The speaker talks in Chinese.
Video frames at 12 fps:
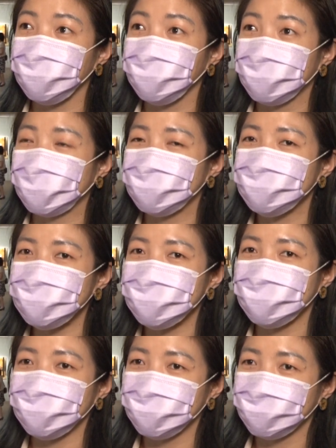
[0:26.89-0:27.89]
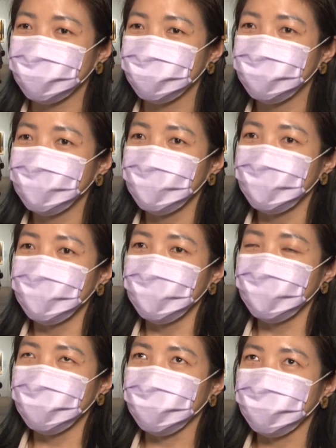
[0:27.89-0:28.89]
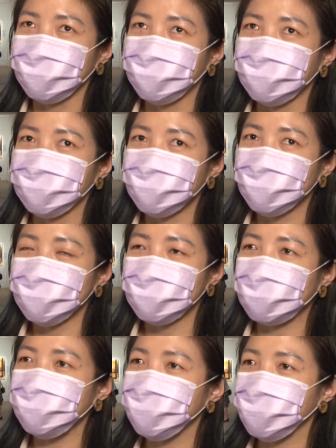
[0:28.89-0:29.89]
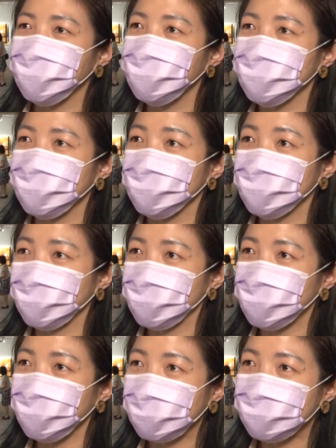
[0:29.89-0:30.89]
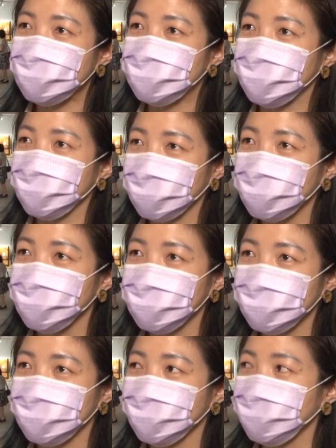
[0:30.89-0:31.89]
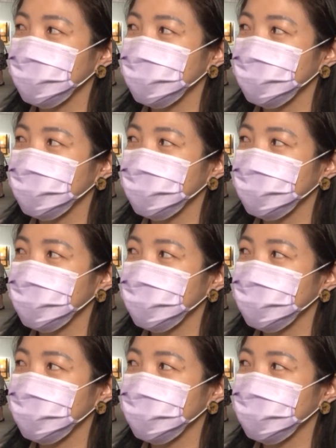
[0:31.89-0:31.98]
有他自己的。嗯，他有逐步走走出他自己的特色。